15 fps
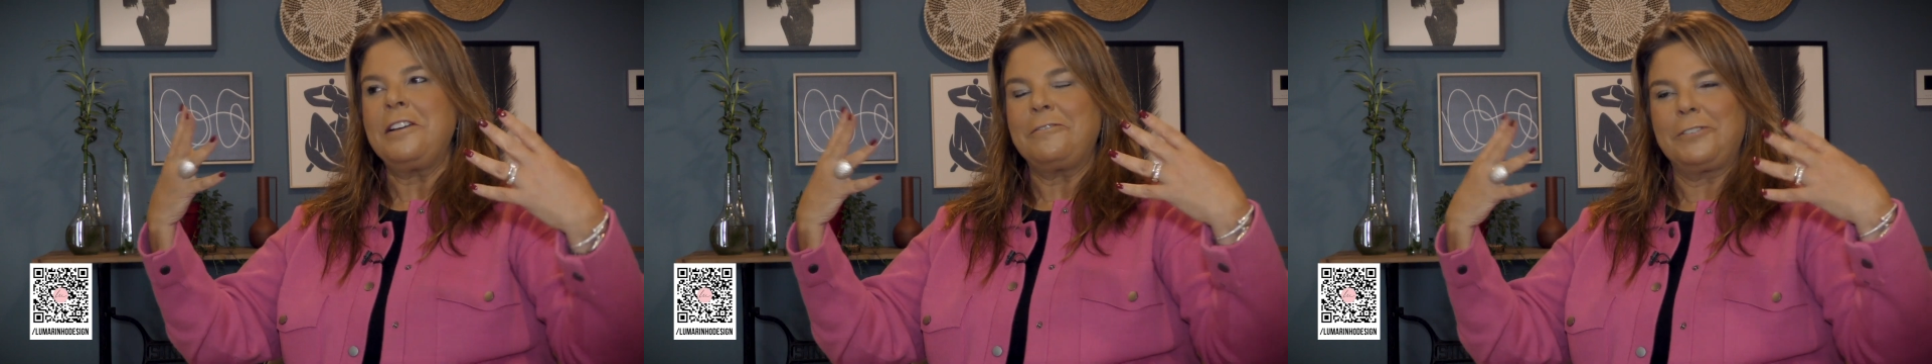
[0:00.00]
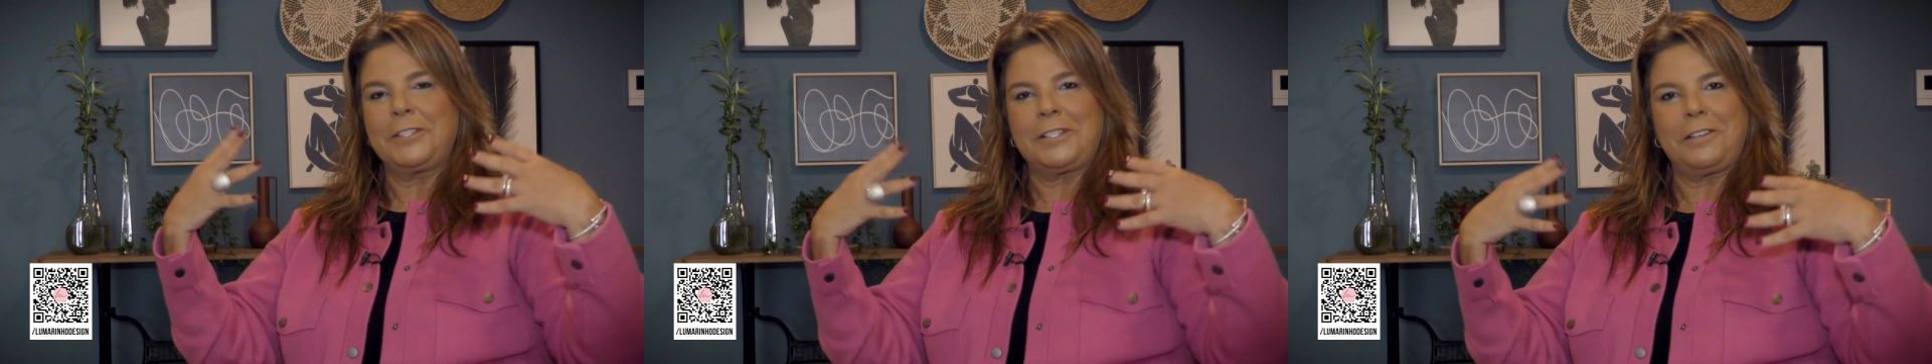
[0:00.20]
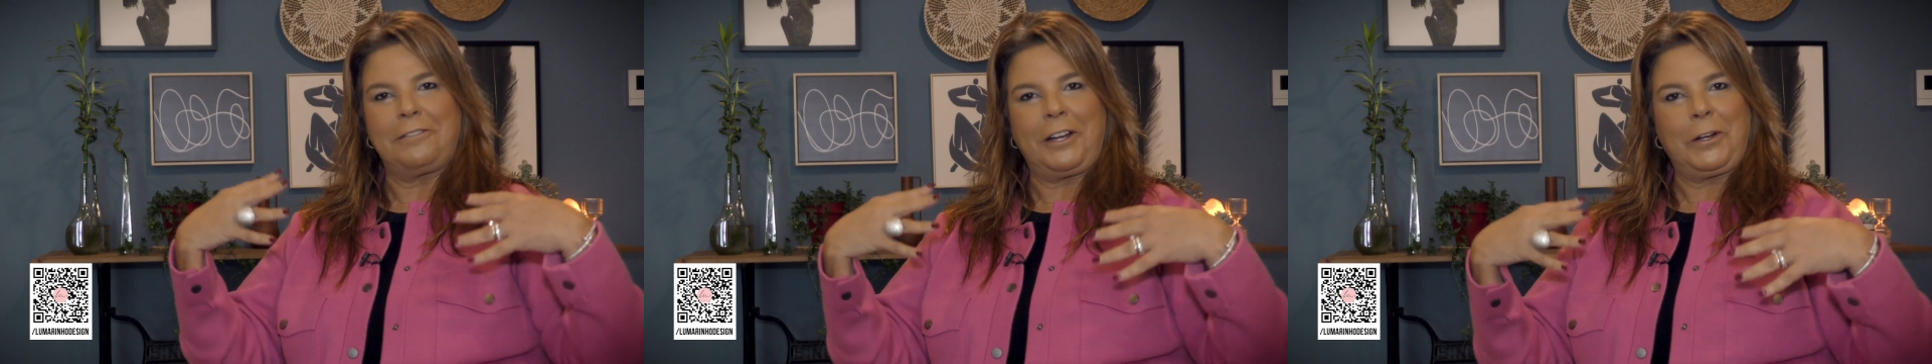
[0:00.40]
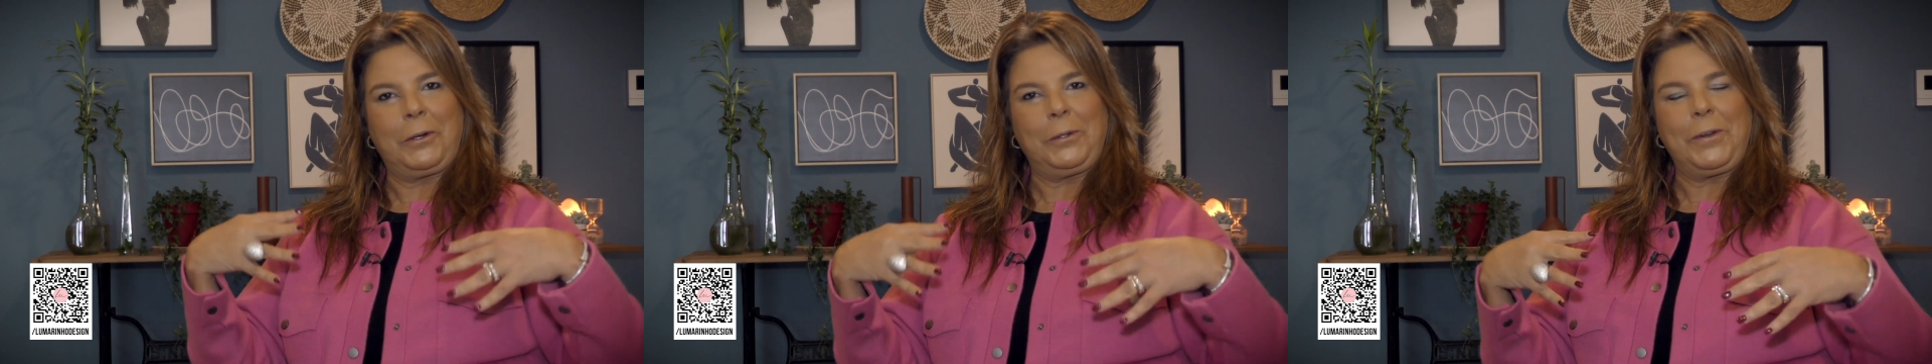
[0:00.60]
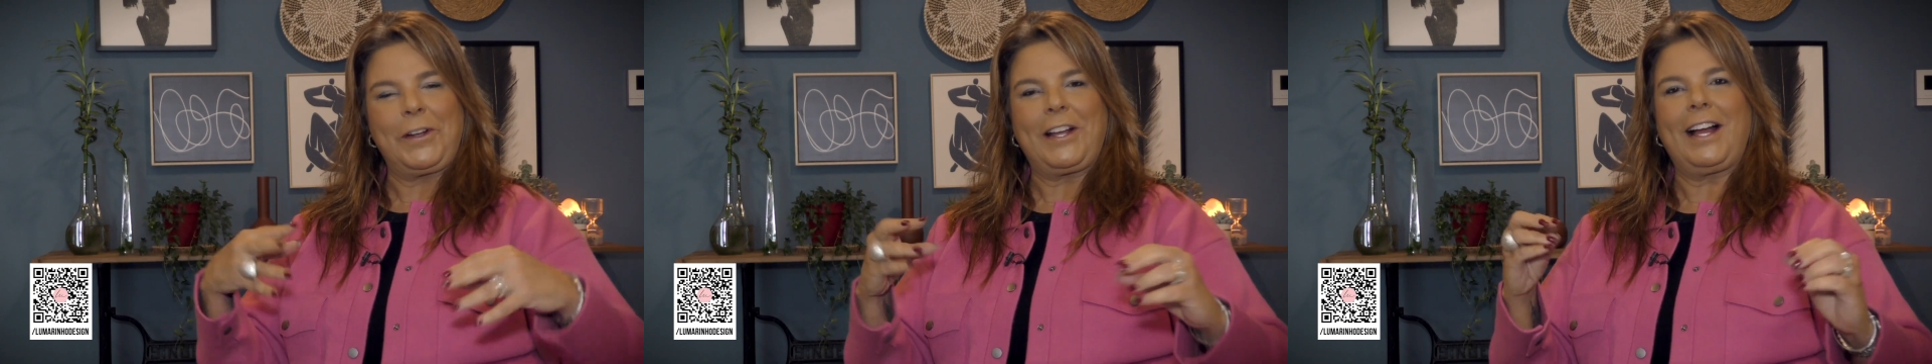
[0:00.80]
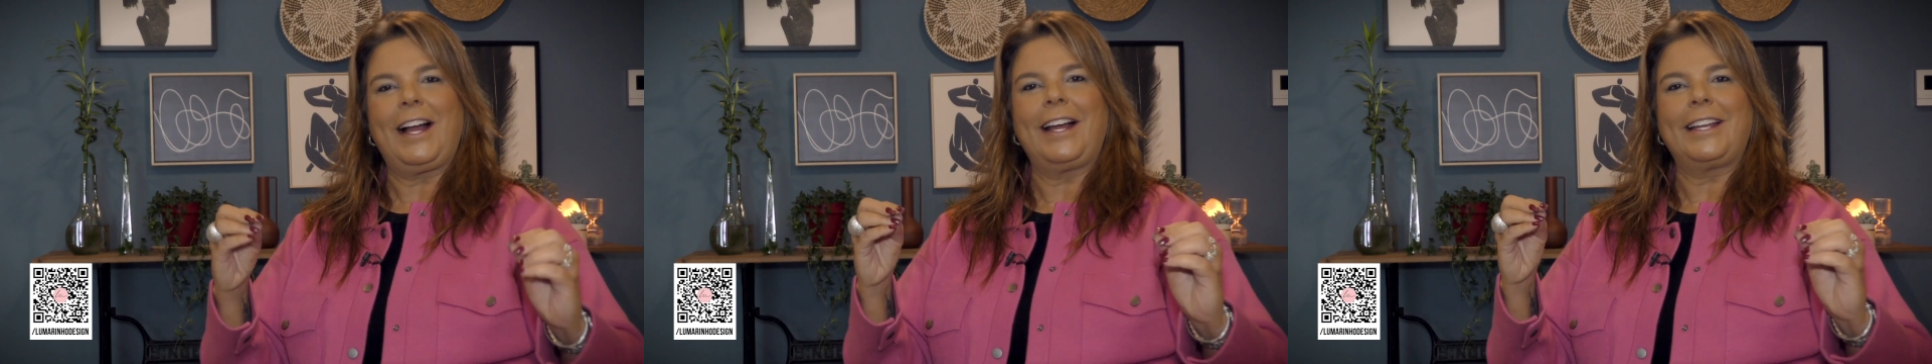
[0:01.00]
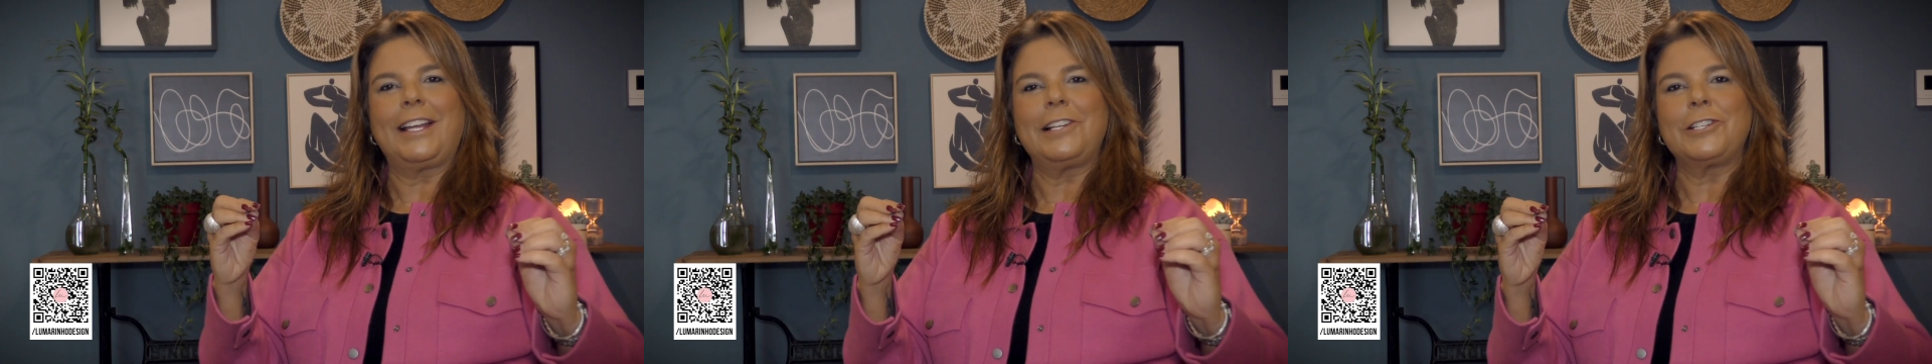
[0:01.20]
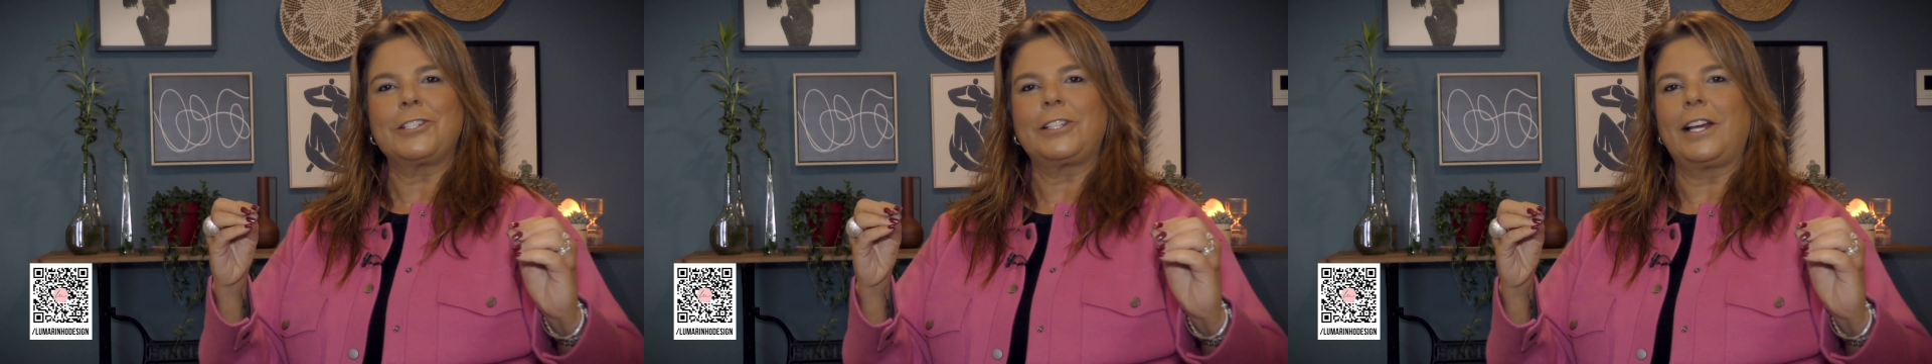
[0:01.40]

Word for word: você vai colocar aqueles